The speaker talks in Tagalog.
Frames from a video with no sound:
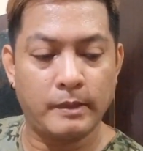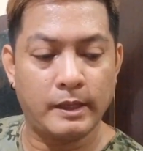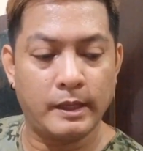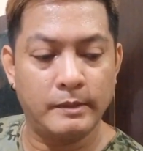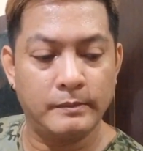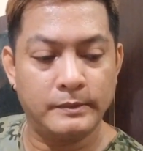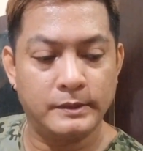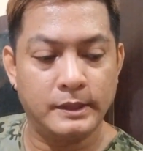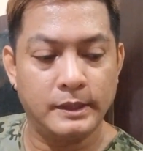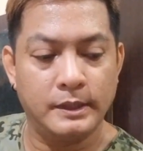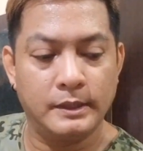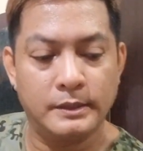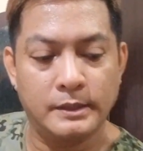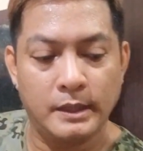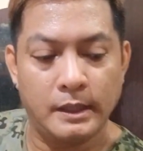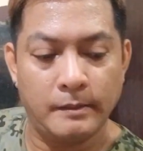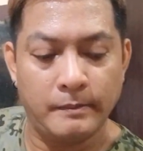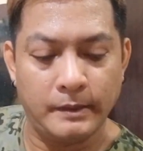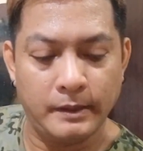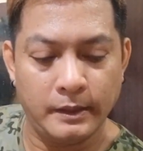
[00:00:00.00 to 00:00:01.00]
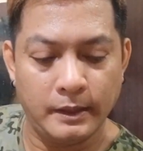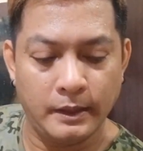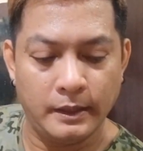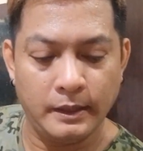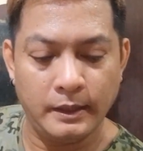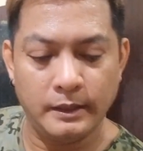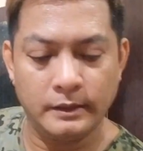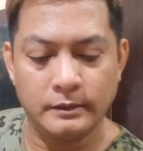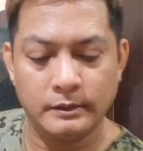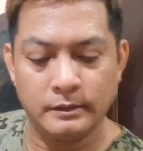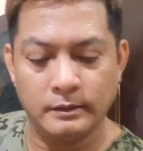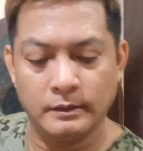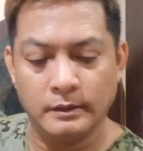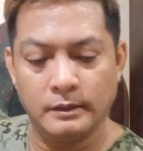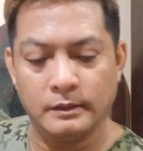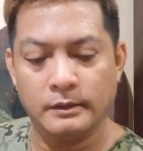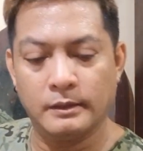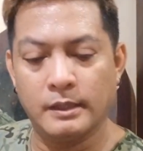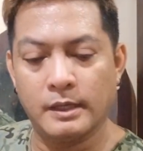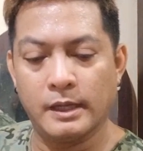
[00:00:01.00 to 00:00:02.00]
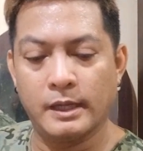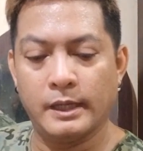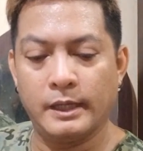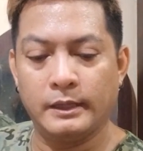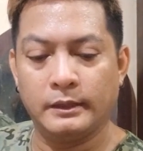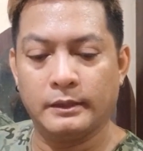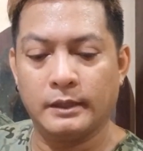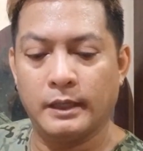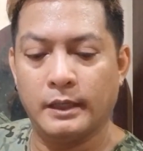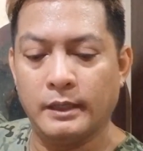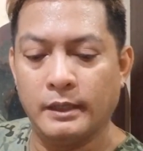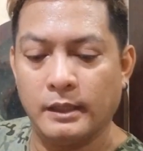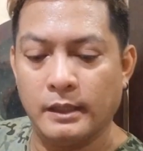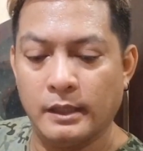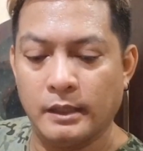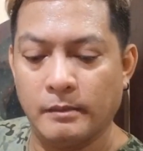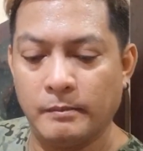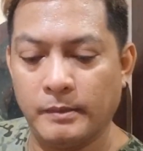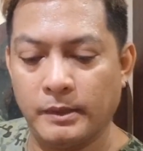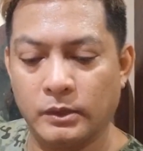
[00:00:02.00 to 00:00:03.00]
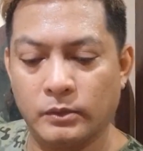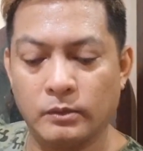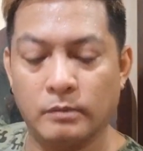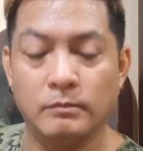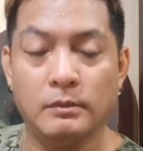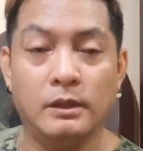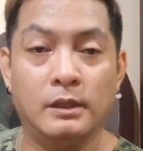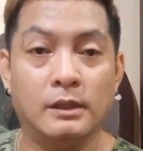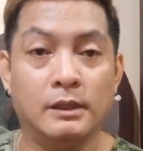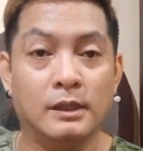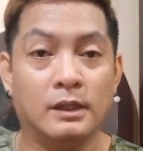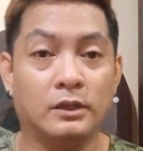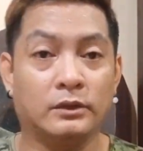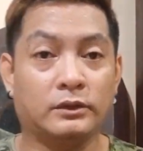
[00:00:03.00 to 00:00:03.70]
5, 6, 7, 8, 9, 10, 11, 12.